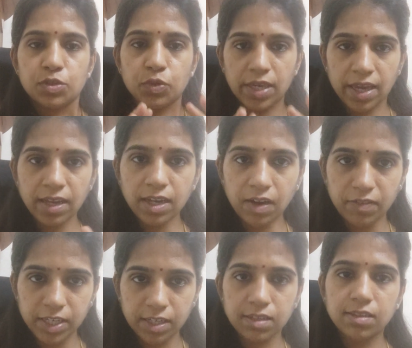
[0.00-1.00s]
ஸோ ஏன்
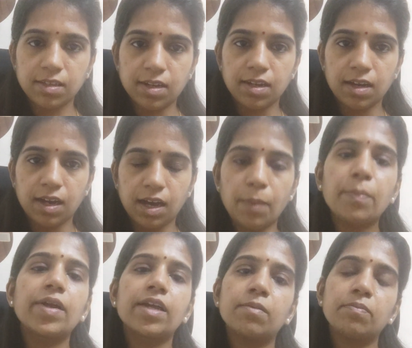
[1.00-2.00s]
கவனிக்கிறது இல்லை
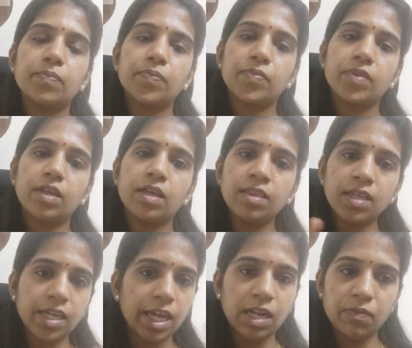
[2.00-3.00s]
அப்படின்னு
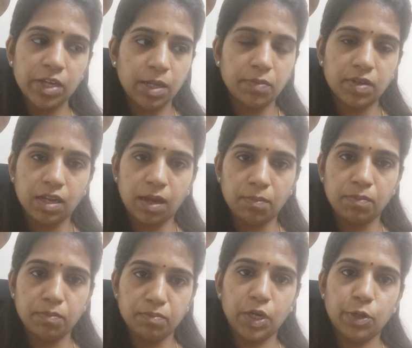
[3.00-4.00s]
இந்த கேள்வியை நம்ம நான்
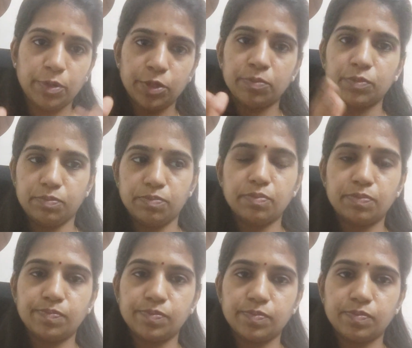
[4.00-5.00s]
மறுபடியும்
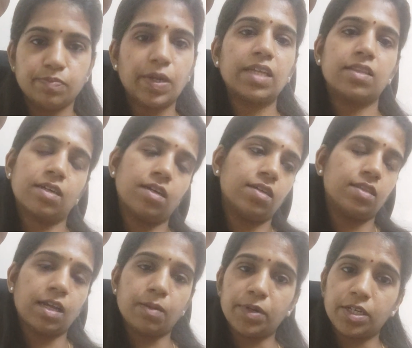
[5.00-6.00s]
பல த
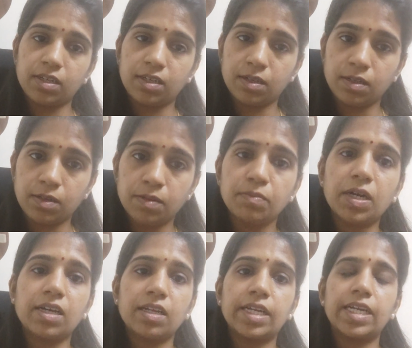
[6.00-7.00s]
தரப்பட்ட
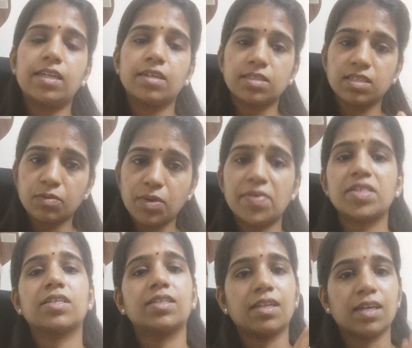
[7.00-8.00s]
மக்கள்கிட்ட
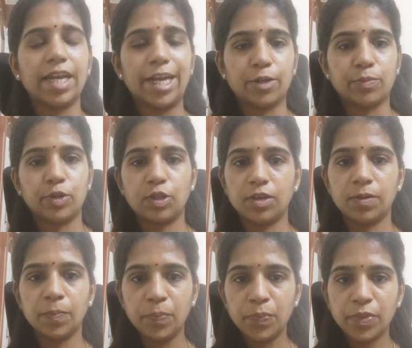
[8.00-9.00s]
சர்வைவர்ஸ் கிட்ட நான் கேட்டபோது
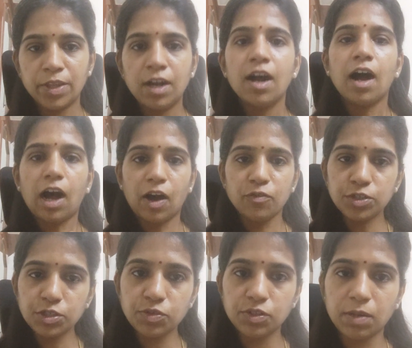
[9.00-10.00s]

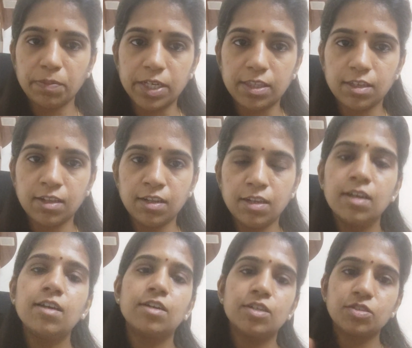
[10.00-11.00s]
அவங்க சொன்ன பதில்
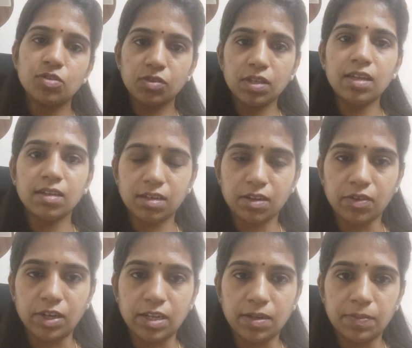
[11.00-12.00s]
சுற்றி
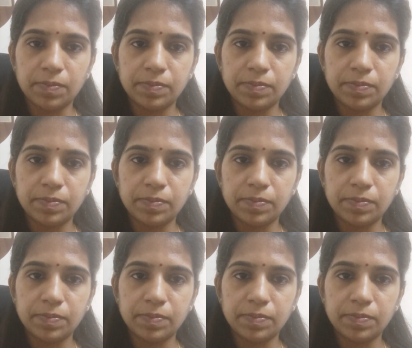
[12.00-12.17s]
இருக்கிறவங்கள